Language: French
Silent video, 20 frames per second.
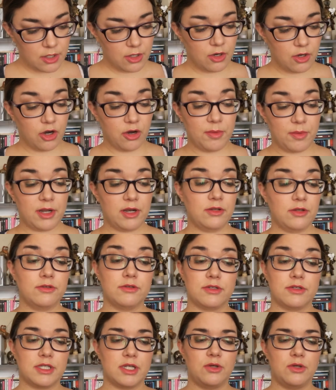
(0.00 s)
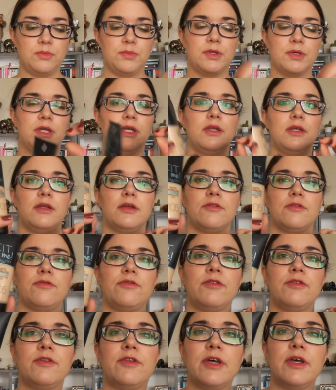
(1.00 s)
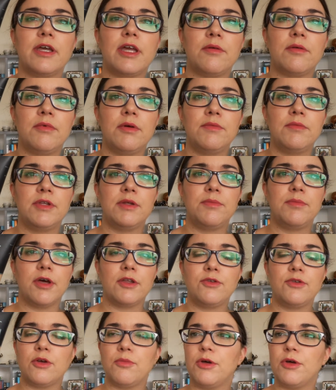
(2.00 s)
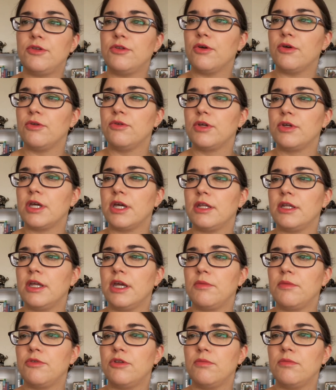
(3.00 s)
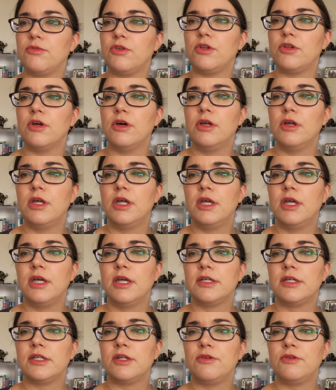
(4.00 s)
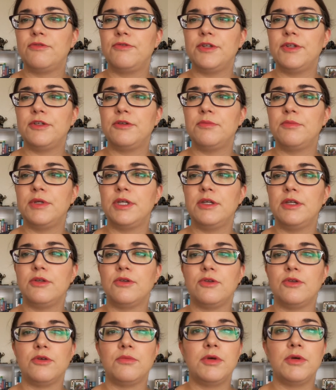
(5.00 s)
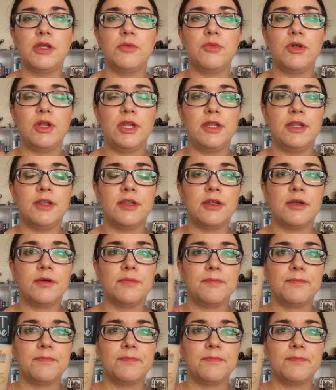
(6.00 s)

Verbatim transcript: En parlant de saloperies un fond de teint qui a même des perturbateurs endocriniens il me semble dedans, c'est le Fit Me de Maybelline